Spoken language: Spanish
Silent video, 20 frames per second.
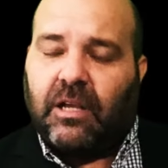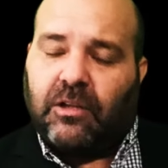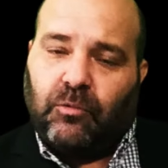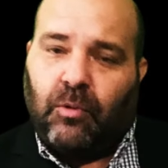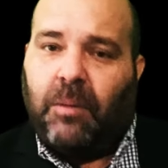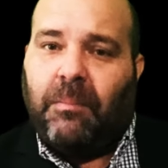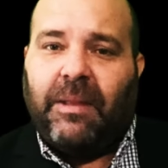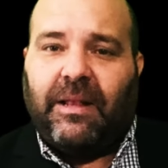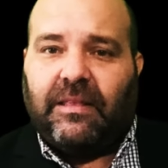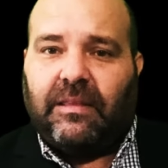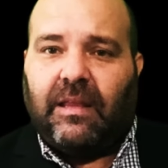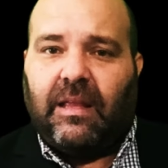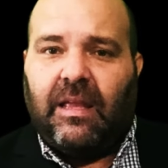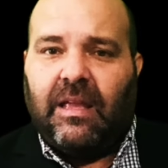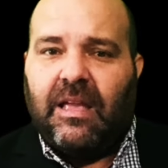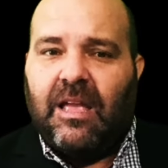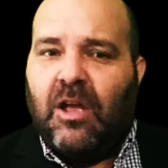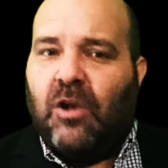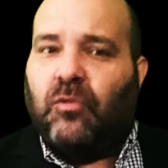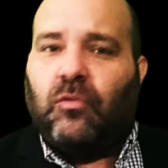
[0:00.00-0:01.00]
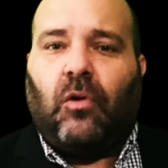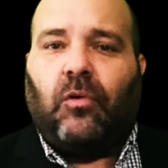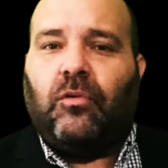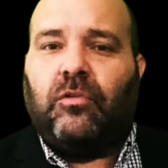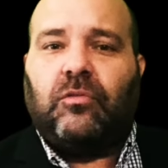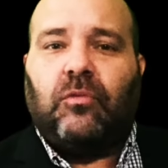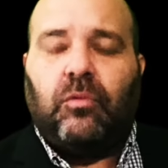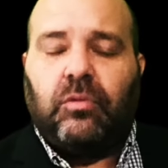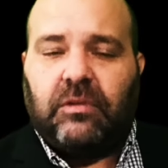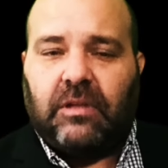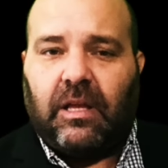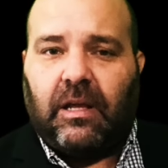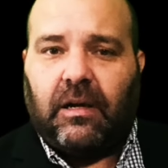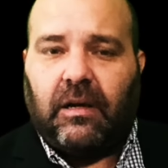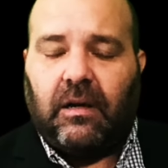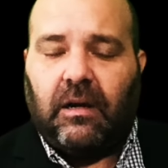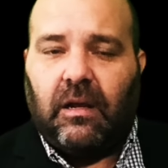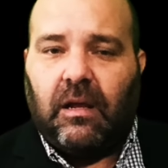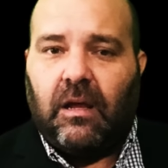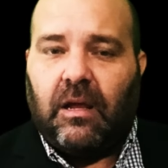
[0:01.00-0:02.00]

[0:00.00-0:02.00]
actualmente no nos gustan